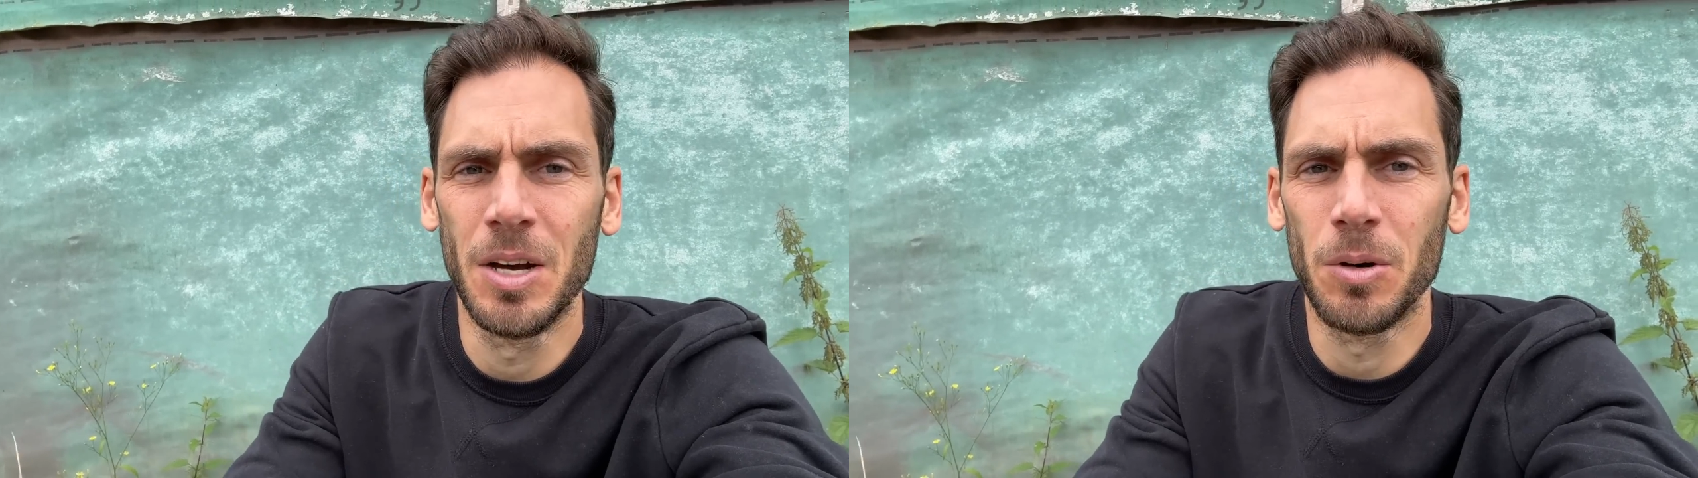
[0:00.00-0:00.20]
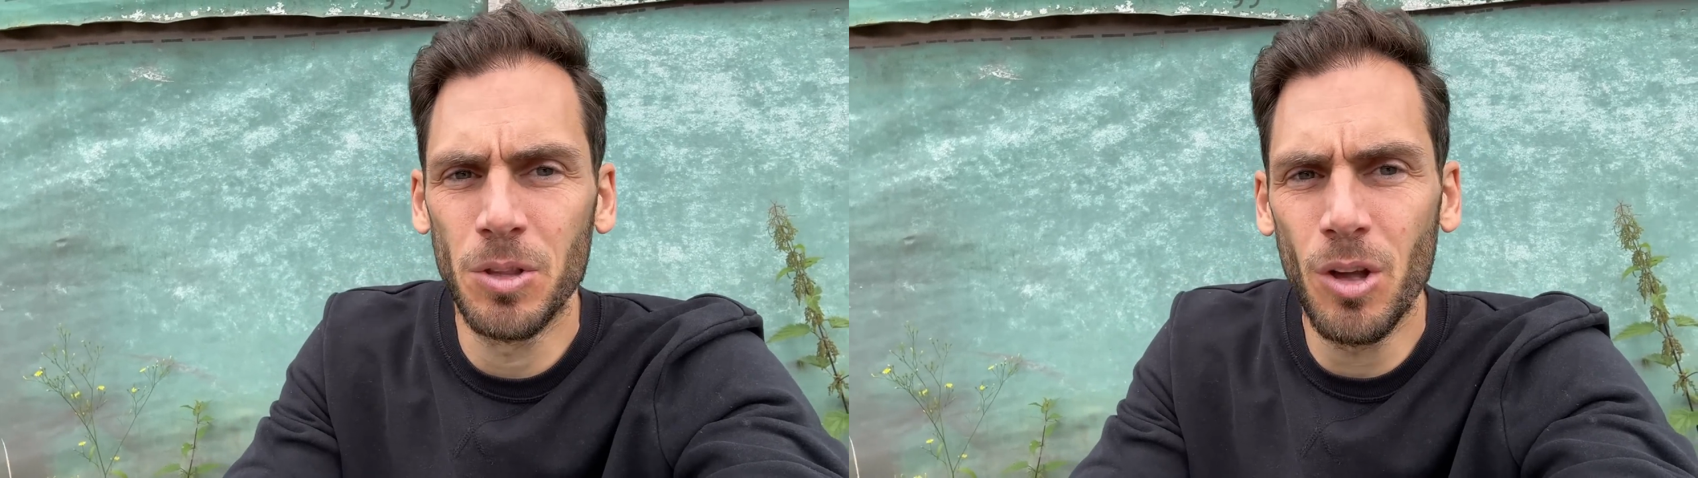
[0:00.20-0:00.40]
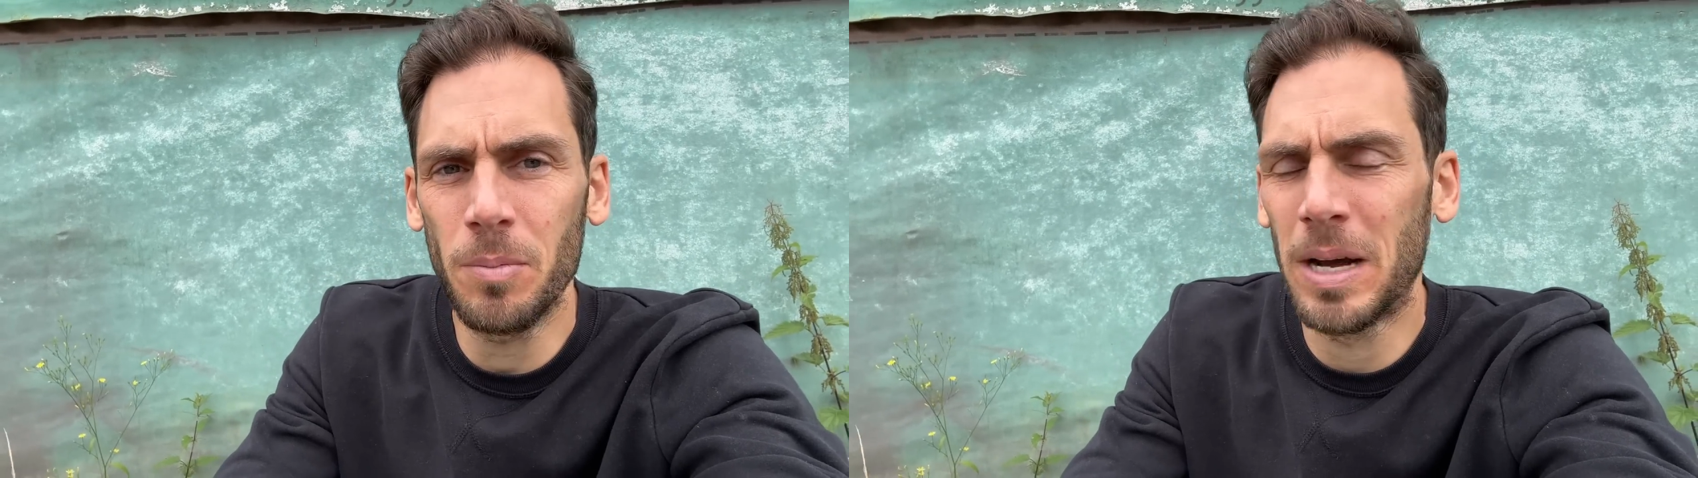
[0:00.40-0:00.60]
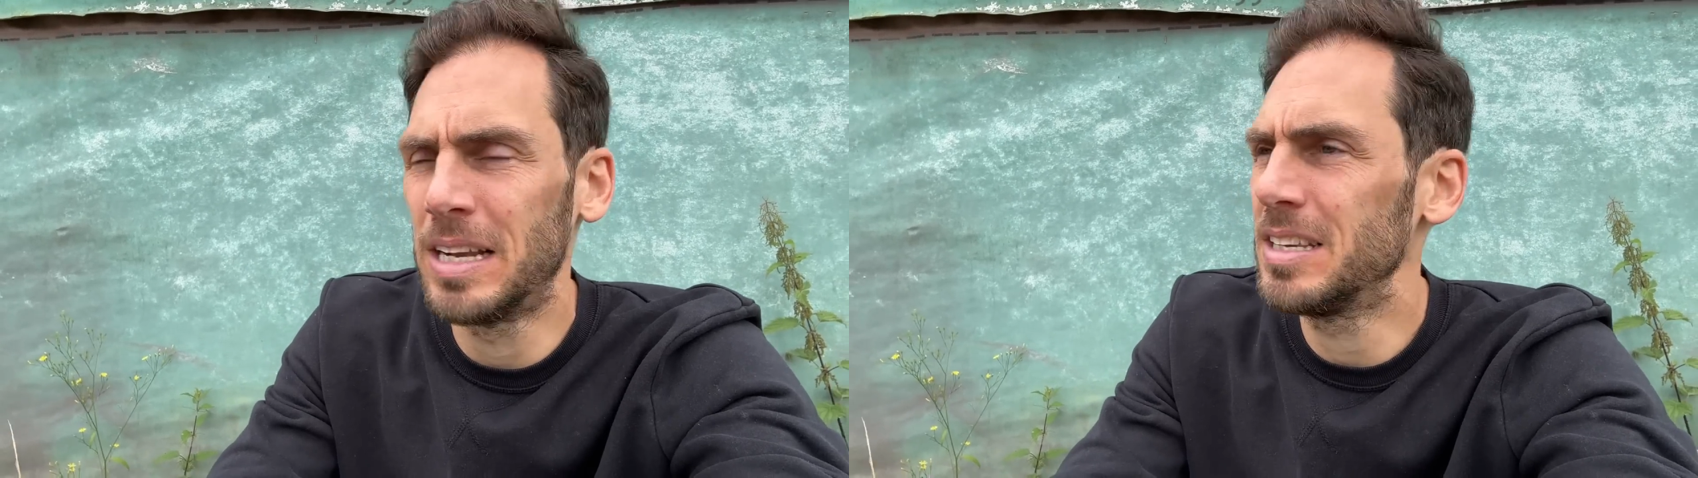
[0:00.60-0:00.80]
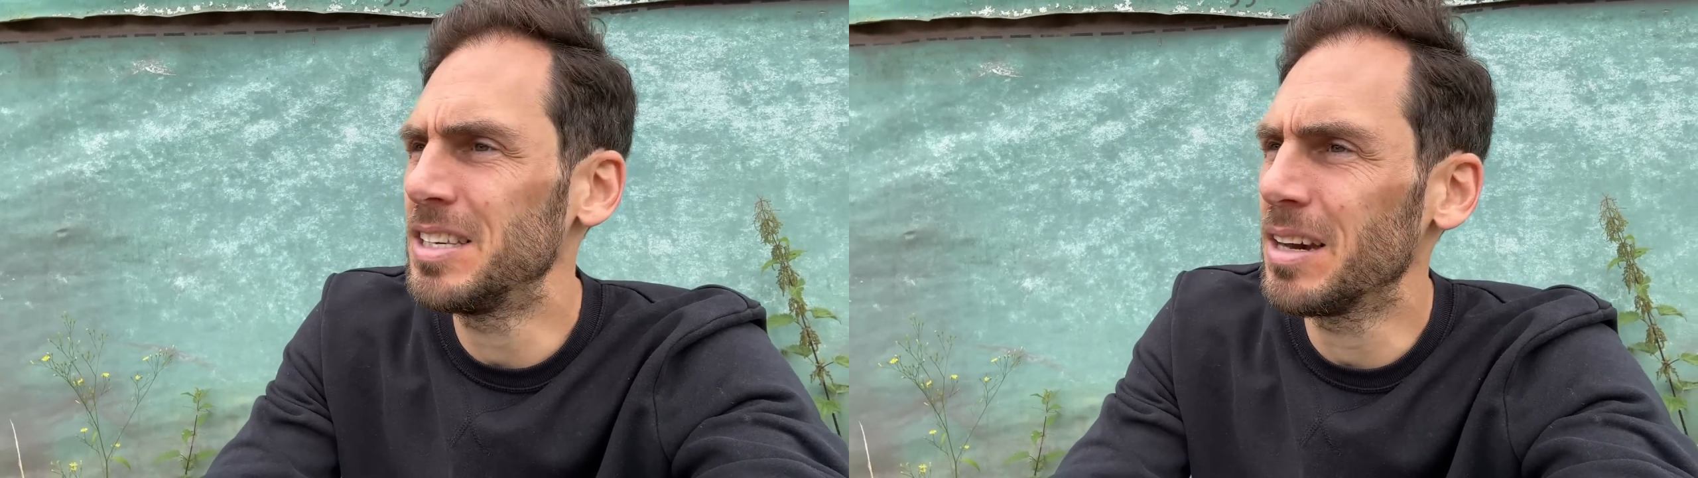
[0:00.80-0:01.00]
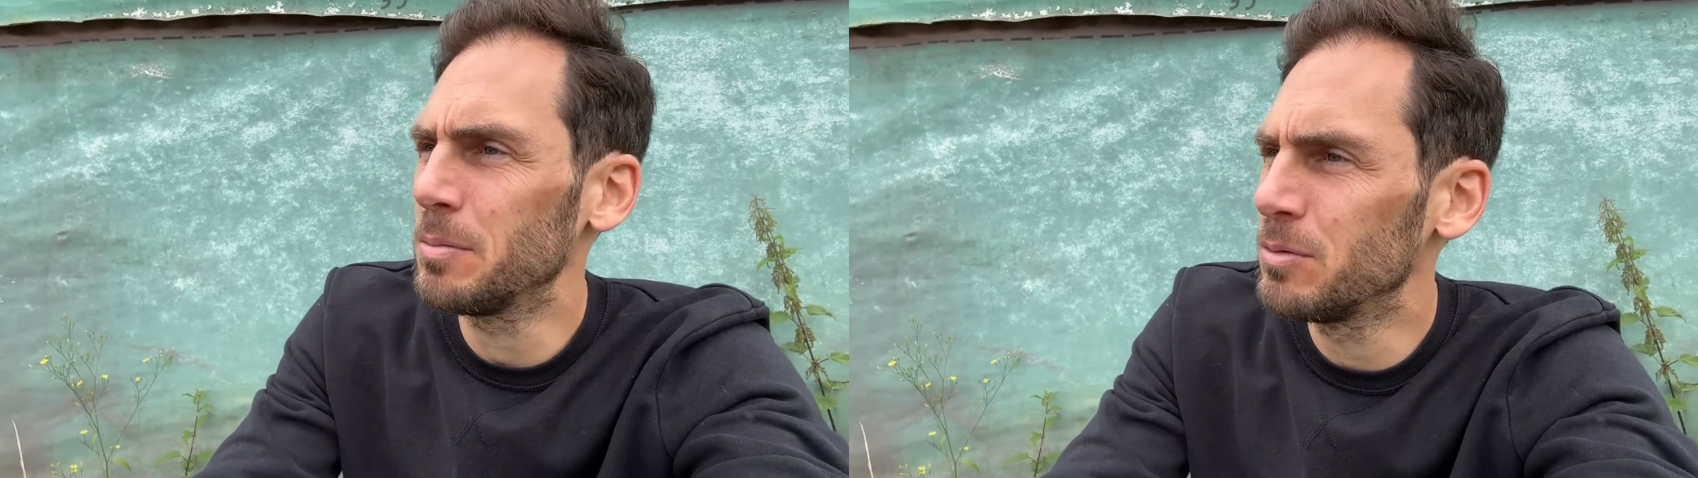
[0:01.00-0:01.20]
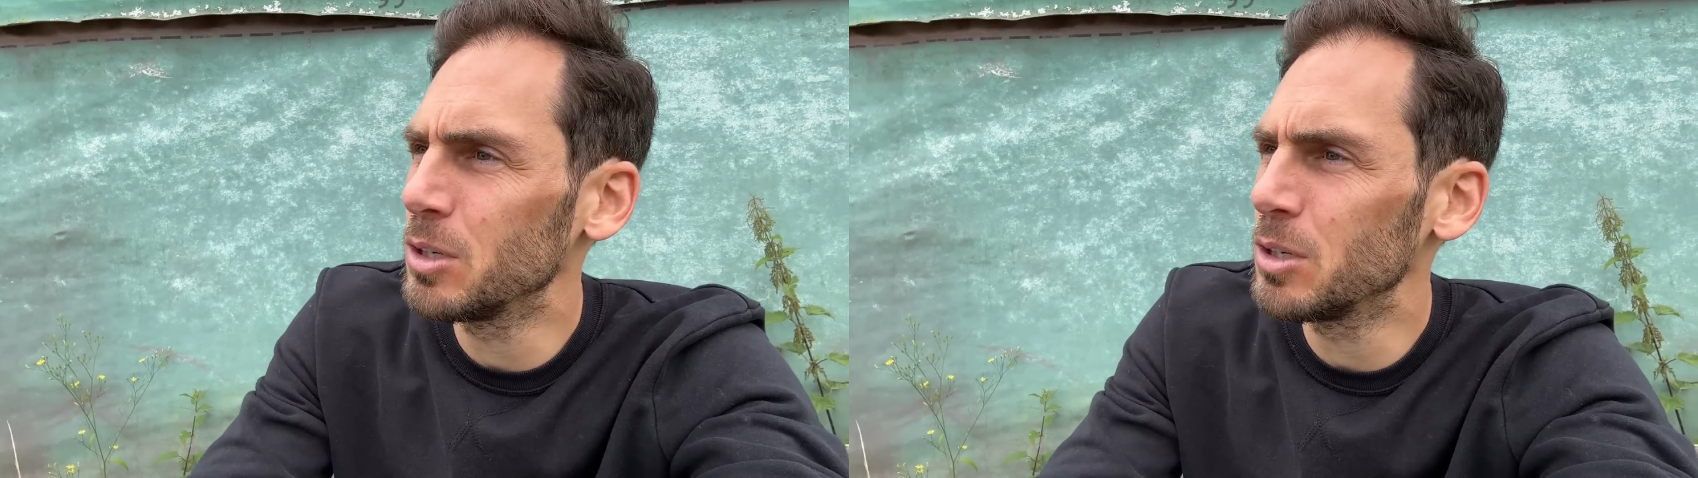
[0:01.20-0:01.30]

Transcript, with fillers: Und nochmal, ich habe